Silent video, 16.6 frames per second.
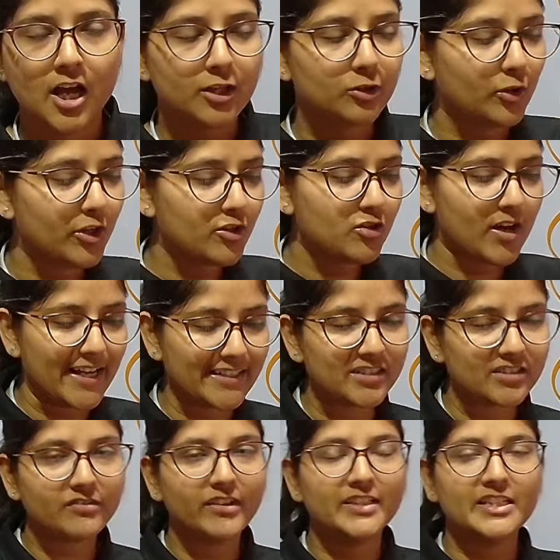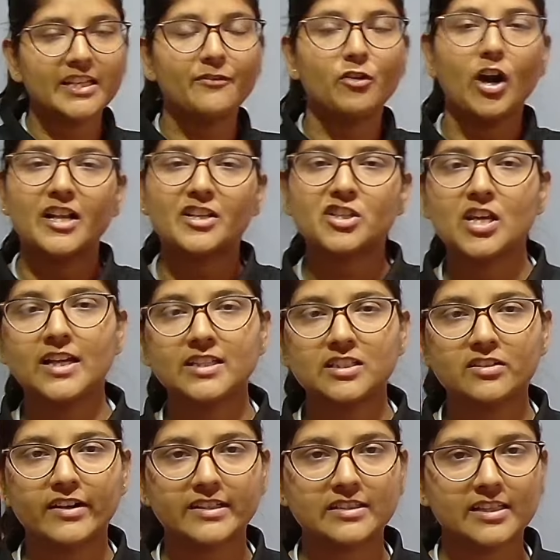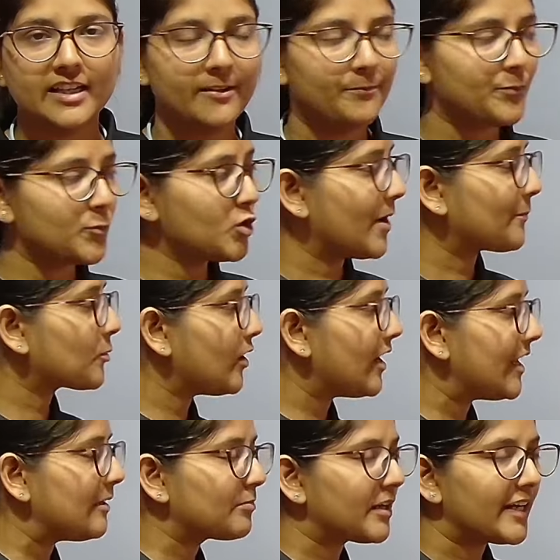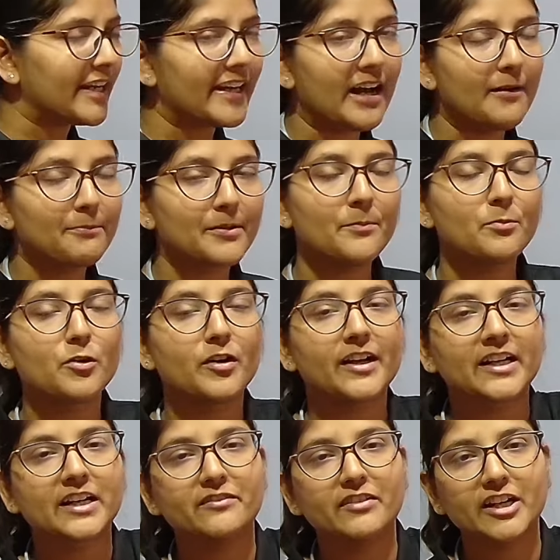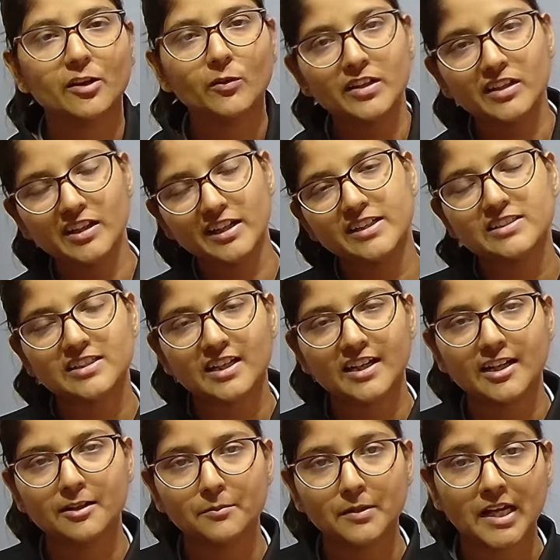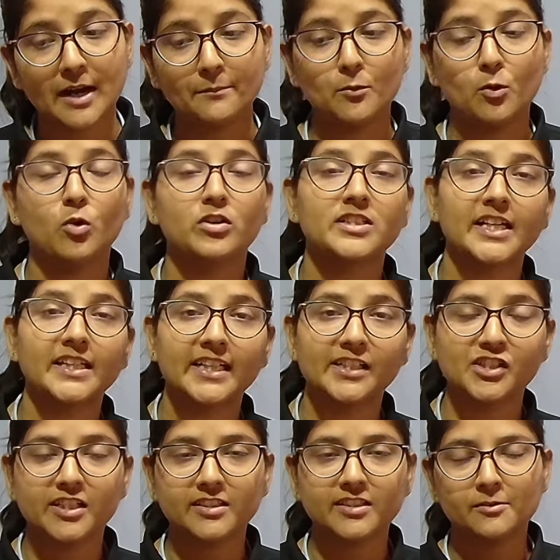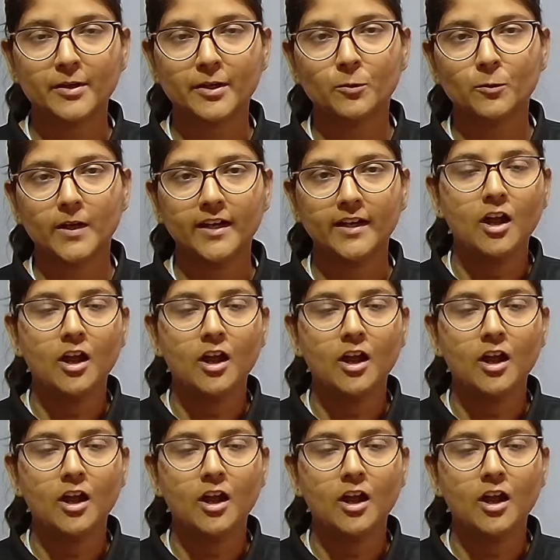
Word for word: तो ये जो स्ट्रेस है वो अच्छा स्ट्रेस है जो आपको हेल्प करेगा आपकी प्रोडक्टिविटी को इंक्रीज करने में आप और ज्यादा अच्छे से पढ़ोगे